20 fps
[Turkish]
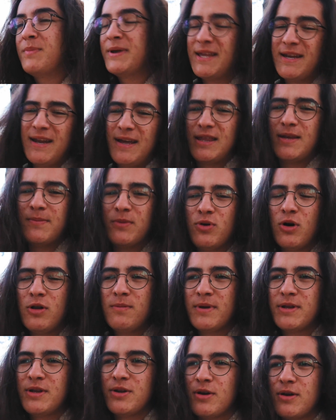Beden eğitimi de
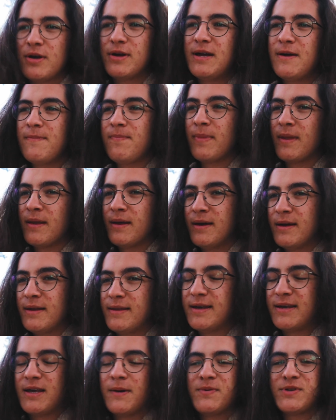olmadığına göre
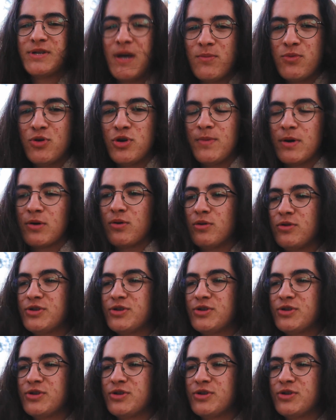tek yapacağım yürümek